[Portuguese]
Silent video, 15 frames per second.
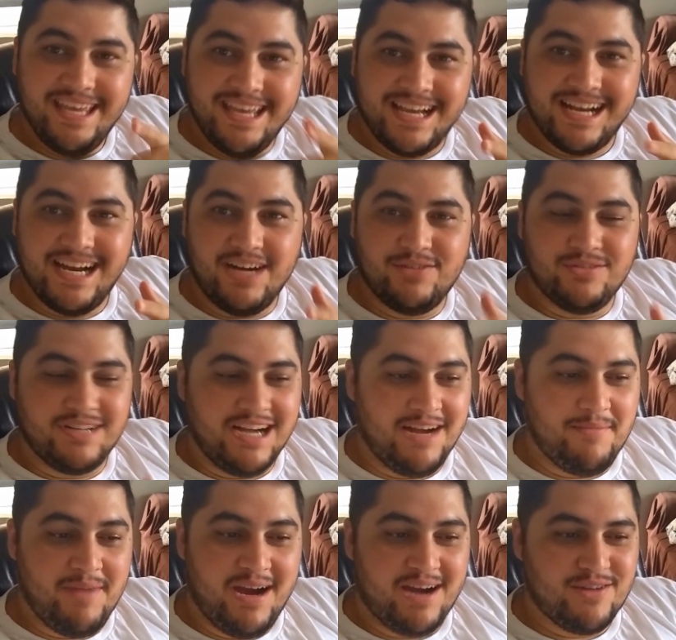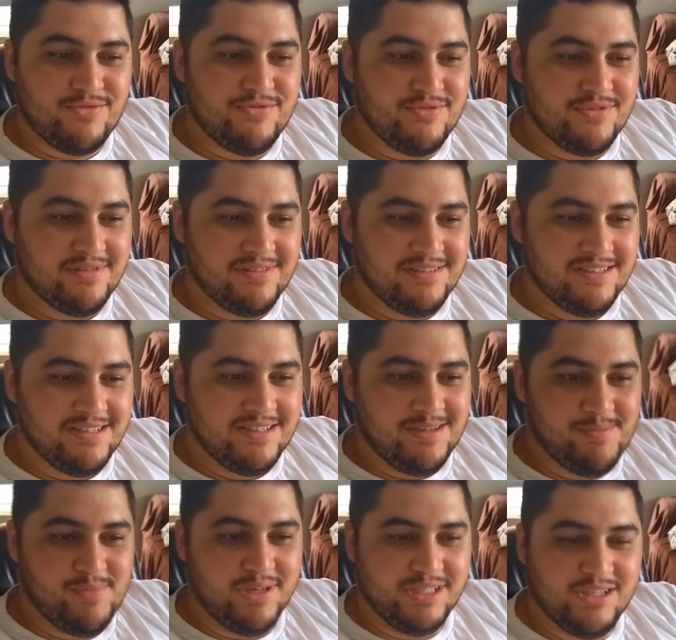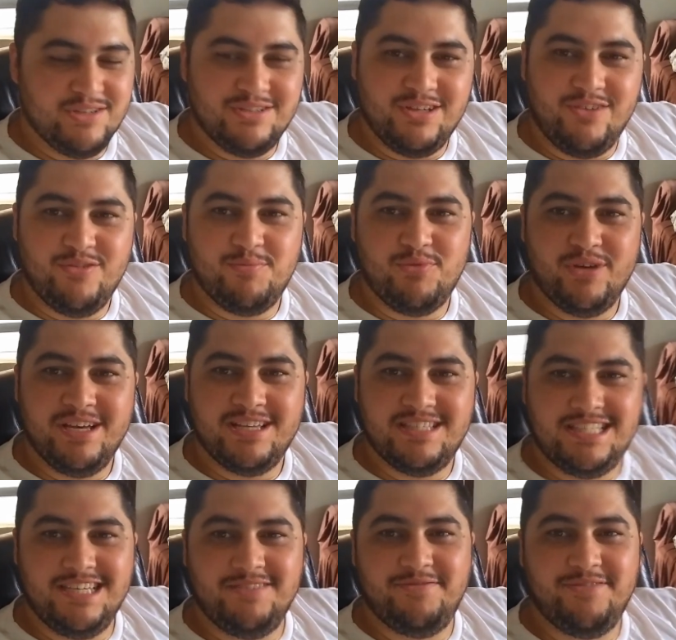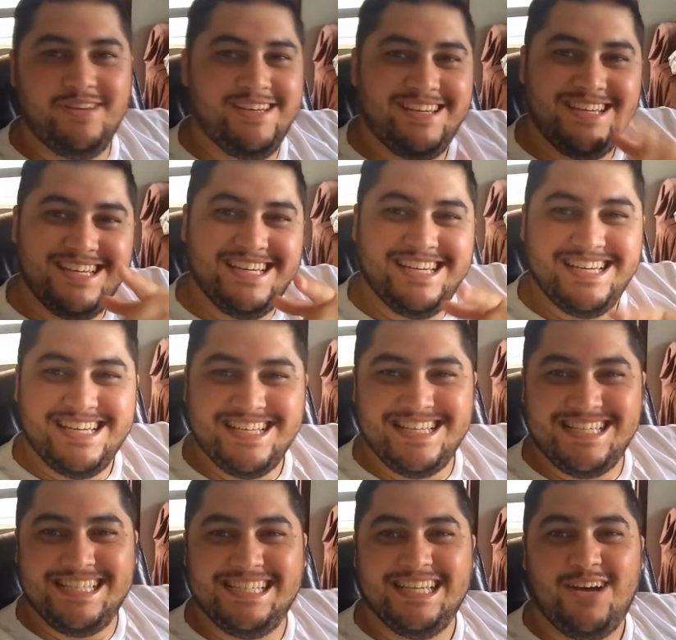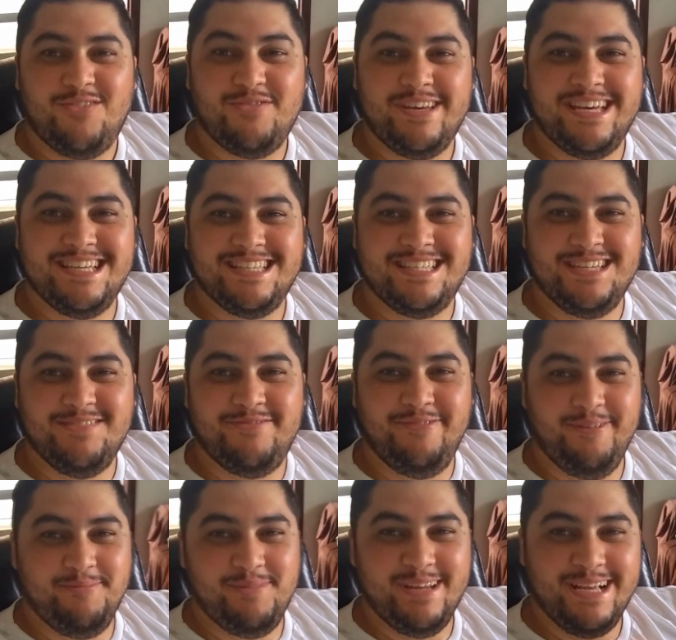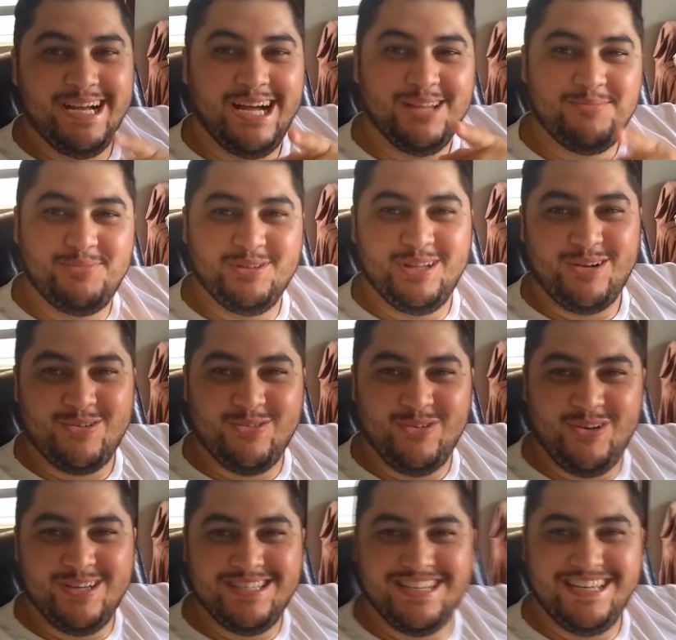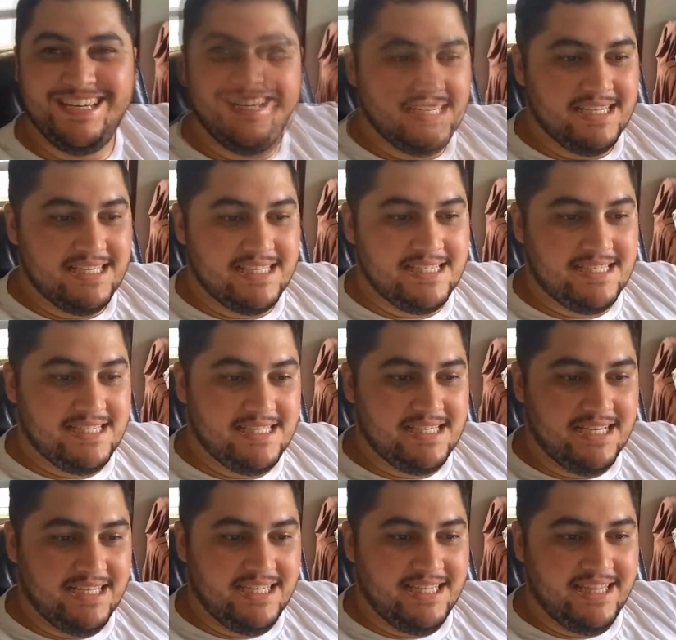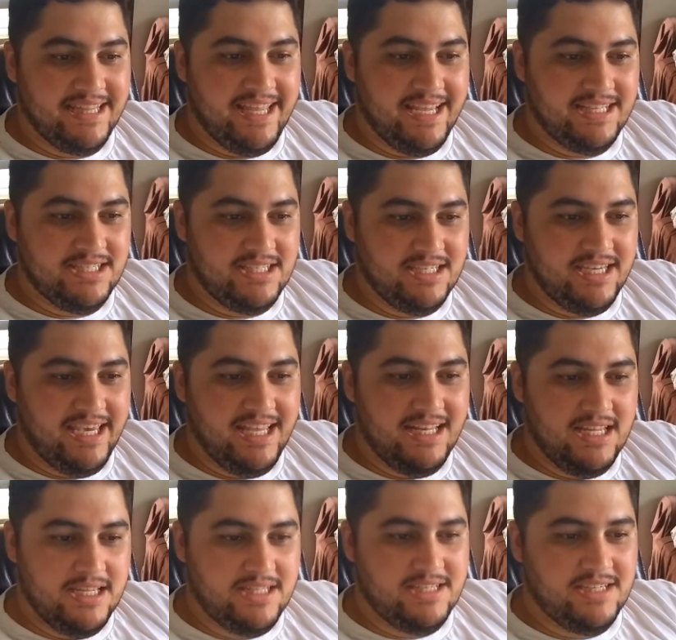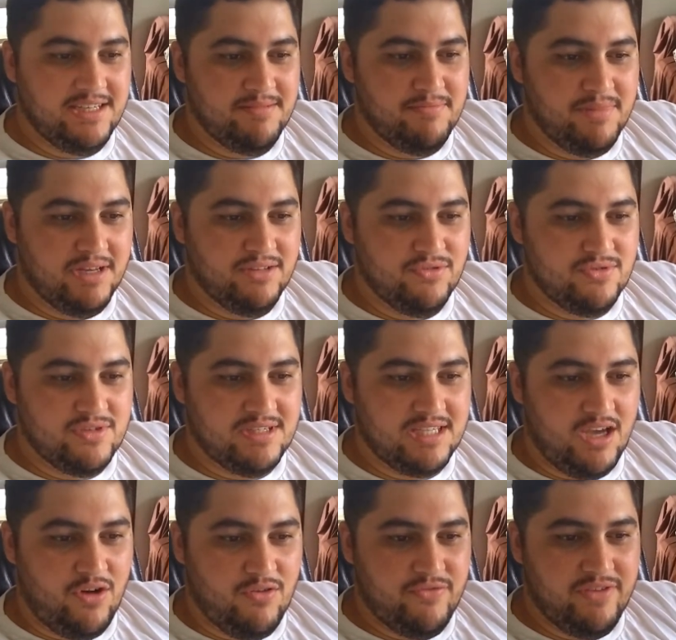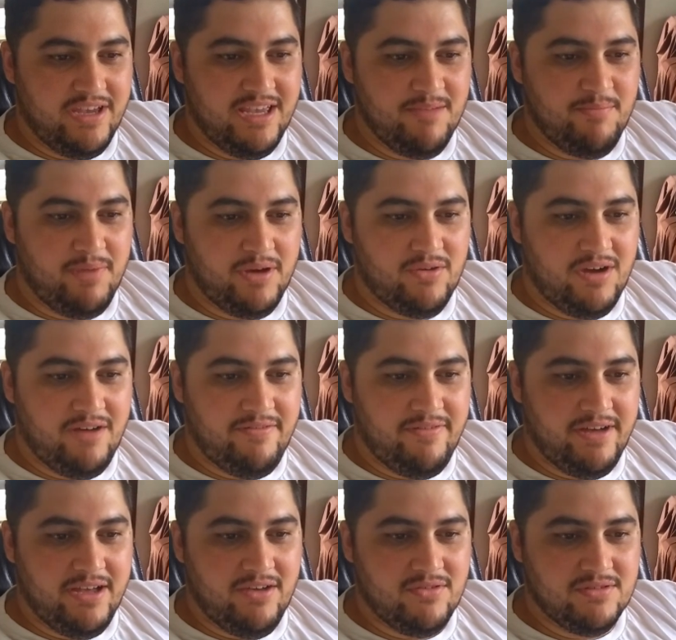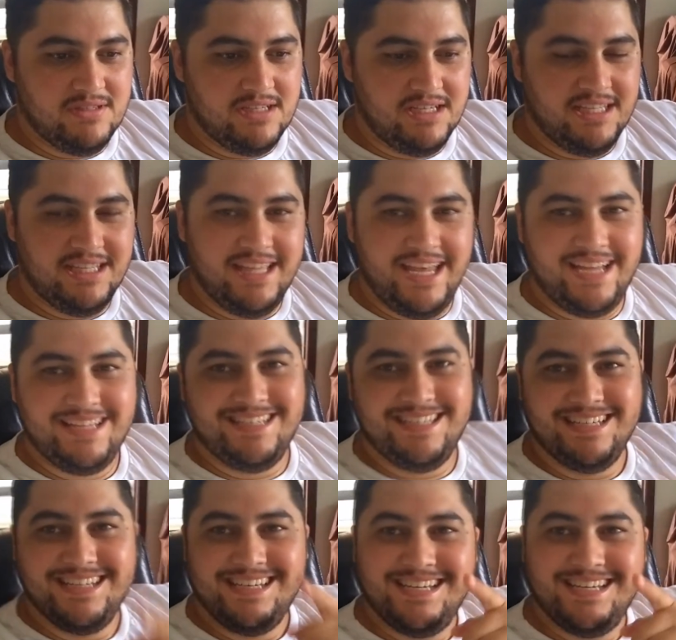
Ricardo Camargo. Manda um salve por Recife. Salve Recife, obrigado por estar tá com nós aí. Zaninete Elite, manda um salve aí para o Rafael Zaninete.